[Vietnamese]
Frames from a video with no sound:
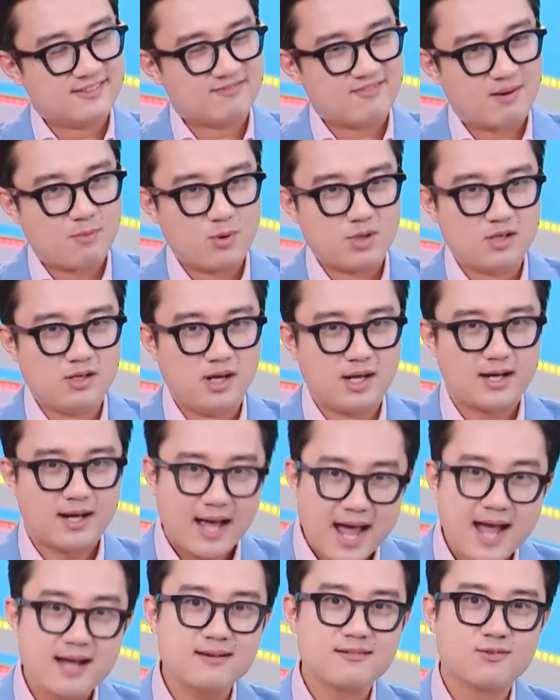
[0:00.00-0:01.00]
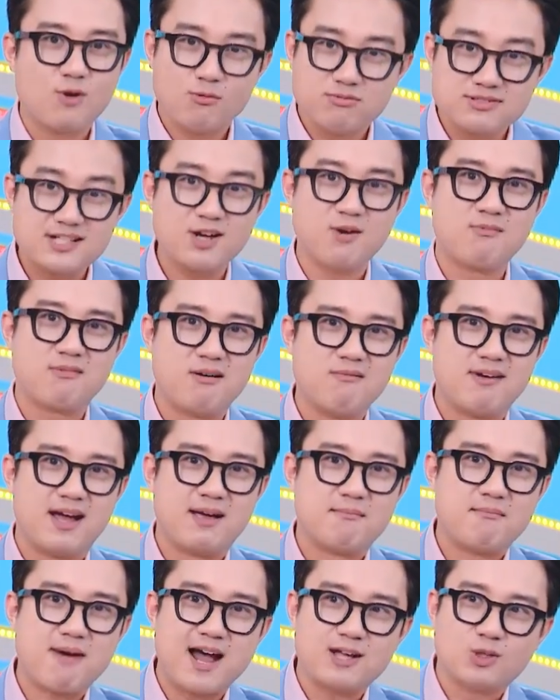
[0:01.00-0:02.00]
Và một người khác cũng xe ôm công nghệ
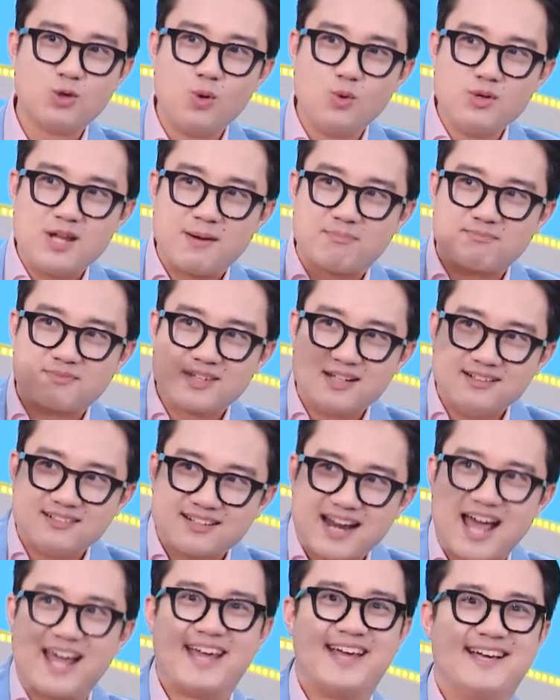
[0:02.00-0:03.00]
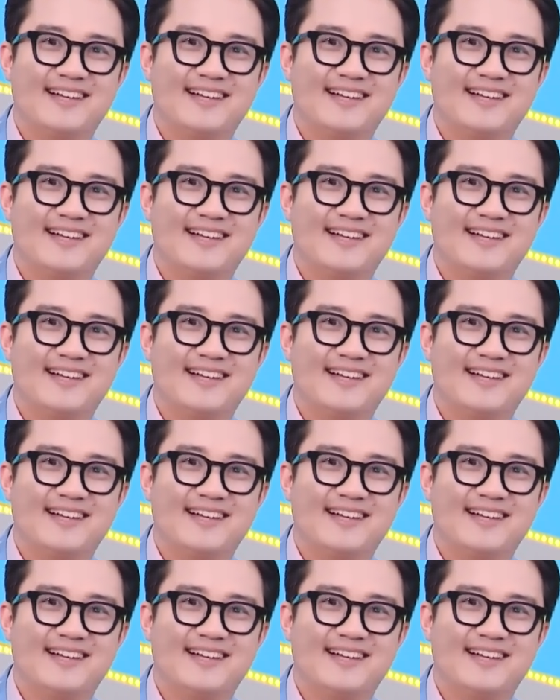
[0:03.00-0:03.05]
mà thu nhập từng này.